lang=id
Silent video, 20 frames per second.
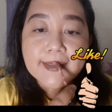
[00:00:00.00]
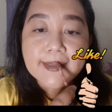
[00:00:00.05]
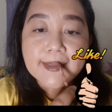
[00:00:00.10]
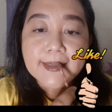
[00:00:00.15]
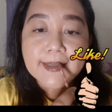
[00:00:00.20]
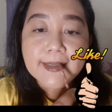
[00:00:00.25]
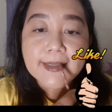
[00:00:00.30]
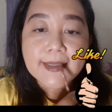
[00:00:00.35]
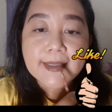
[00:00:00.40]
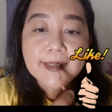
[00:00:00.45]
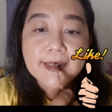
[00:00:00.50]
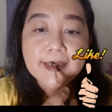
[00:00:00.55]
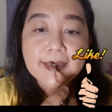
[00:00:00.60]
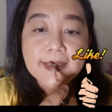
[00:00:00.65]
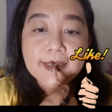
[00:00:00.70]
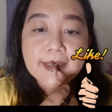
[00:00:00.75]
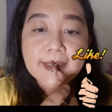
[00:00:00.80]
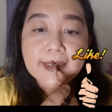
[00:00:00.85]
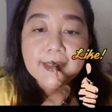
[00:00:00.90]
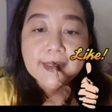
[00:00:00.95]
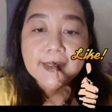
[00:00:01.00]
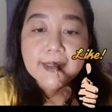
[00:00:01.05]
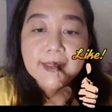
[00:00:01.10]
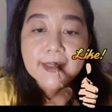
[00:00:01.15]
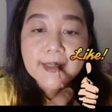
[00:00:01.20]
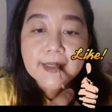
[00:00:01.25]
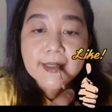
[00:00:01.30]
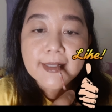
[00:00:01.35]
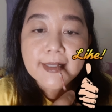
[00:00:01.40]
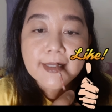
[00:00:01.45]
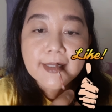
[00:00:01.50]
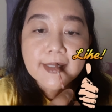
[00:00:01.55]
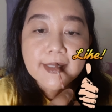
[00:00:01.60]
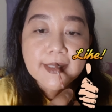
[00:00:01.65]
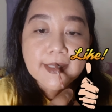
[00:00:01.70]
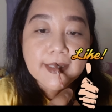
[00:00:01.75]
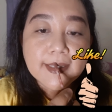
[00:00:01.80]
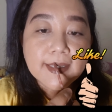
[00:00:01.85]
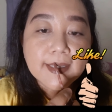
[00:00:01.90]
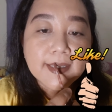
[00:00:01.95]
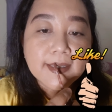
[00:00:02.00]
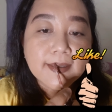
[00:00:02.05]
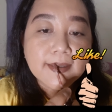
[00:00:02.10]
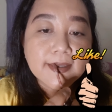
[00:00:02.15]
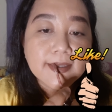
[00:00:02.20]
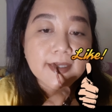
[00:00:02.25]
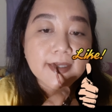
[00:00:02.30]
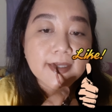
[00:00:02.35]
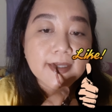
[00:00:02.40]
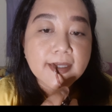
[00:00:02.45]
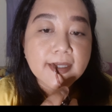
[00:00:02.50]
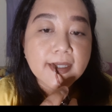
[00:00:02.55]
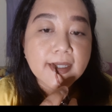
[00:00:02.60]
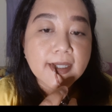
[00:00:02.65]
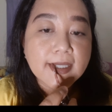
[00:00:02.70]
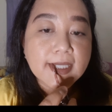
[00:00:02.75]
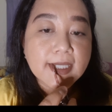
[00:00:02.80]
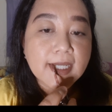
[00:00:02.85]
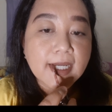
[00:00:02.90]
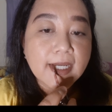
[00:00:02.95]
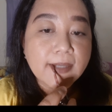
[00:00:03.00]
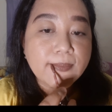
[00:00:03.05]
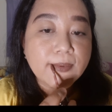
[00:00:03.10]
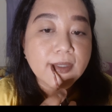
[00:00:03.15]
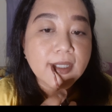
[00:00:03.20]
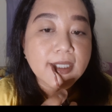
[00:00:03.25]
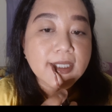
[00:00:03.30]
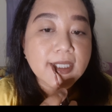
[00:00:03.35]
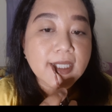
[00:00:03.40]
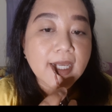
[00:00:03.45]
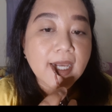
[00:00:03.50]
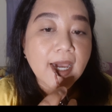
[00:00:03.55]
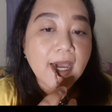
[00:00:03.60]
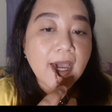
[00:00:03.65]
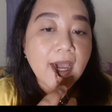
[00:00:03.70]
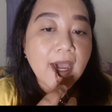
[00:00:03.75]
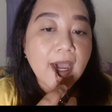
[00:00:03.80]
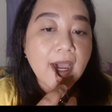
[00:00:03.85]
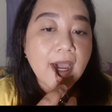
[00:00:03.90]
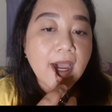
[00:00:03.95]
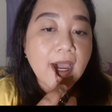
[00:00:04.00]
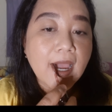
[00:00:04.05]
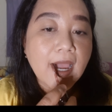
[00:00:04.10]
tuh ini kan aku eh, sekali pulas ya